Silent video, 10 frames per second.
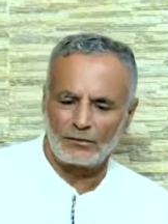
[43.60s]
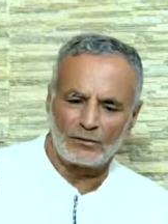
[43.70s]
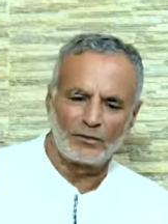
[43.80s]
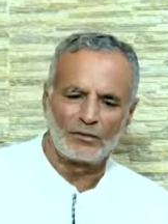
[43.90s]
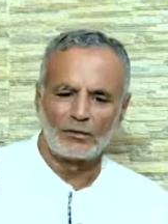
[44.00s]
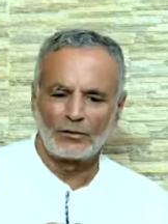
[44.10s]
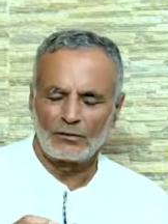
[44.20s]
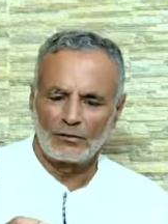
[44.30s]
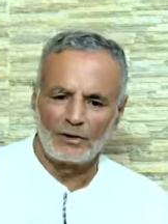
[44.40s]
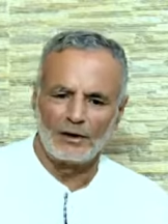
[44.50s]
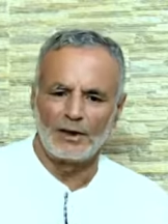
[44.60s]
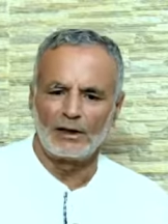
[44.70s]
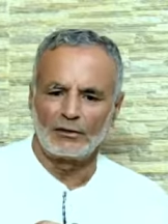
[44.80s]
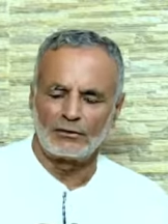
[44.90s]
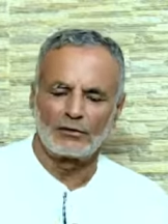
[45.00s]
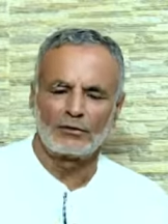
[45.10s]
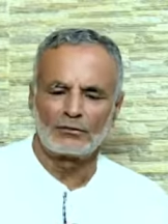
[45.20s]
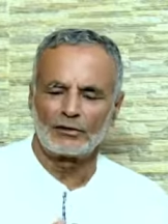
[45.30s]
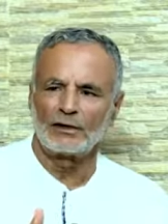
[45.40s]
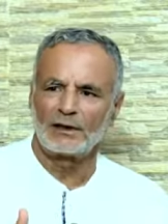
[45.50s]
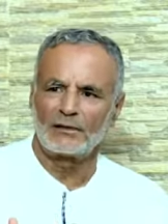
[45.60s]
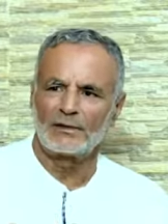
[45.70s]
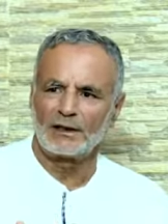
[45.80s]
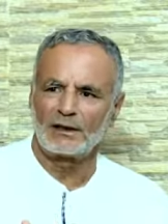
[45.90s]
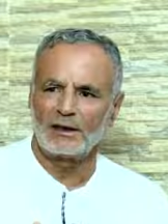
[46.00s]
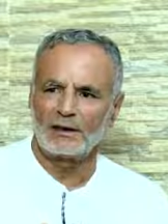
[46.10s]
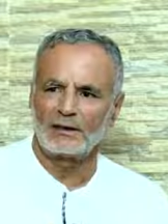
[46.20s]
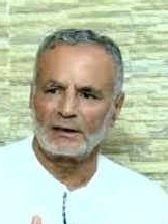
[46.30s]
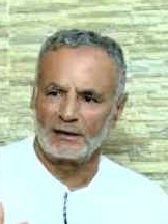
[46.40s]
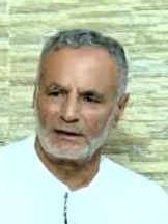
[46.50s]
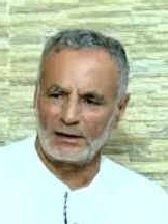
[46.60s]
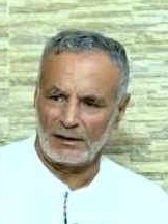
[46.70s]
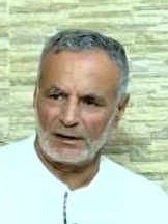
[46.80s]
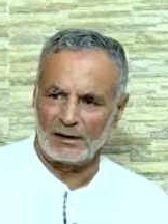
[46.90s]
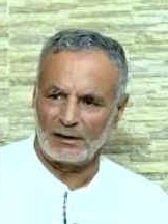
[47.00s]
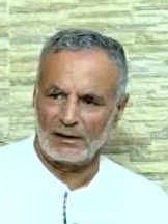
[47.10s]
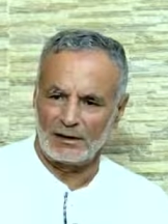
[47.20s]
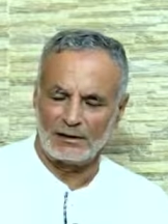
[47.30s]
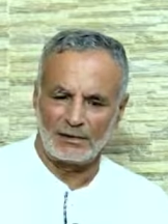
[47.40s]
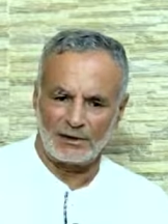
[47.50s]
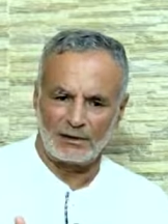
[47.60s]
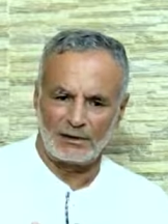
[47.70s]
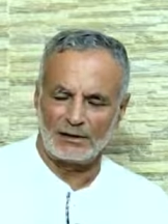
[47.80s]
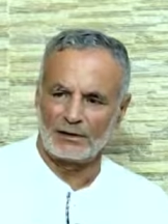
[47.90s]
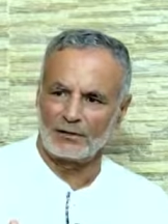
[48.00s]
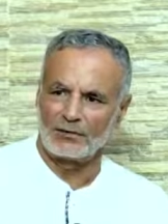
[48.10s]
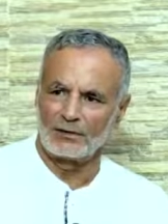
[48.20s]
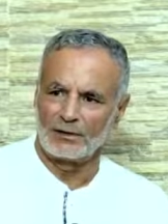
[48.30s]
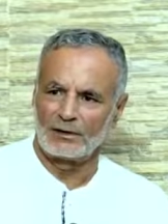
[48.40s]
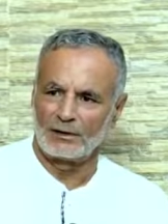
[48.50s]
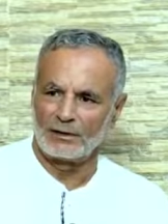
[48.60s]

وقول لا وكل شنو الضمانات اللي عندك انت هل هي هذه باش تكون